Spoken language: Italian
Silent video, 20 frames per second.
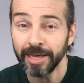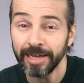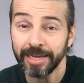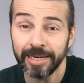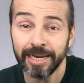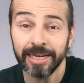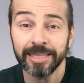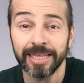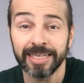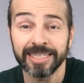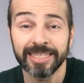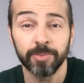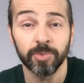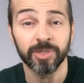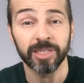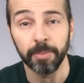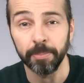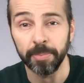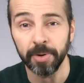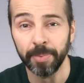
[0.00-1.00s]
in realtà stiamo
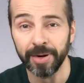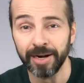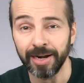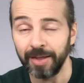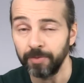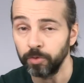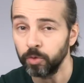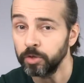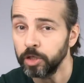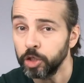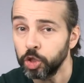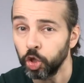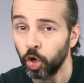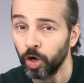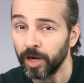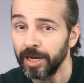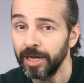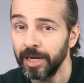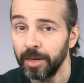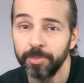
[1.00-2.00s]
sempre parlando di ciò
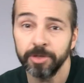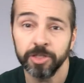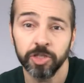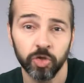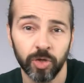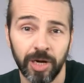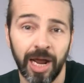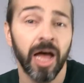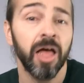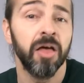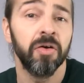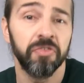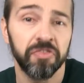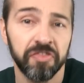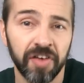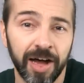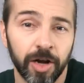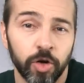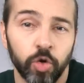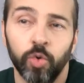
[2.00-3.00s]
che la persona
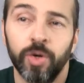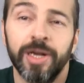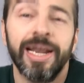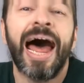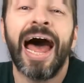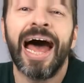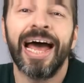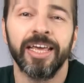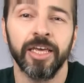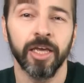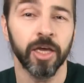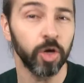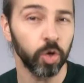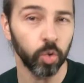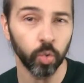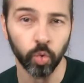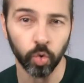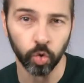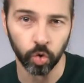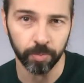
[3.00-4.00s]
fa, non hai
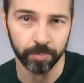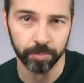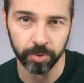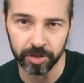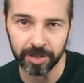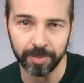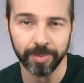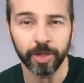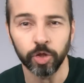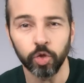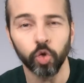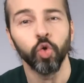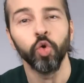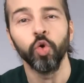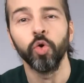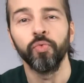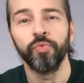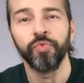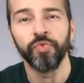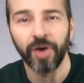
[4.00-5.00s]
un comportamento,
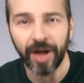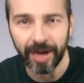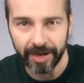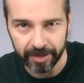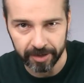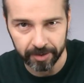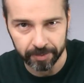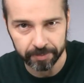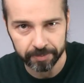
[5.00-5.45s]
lo fai.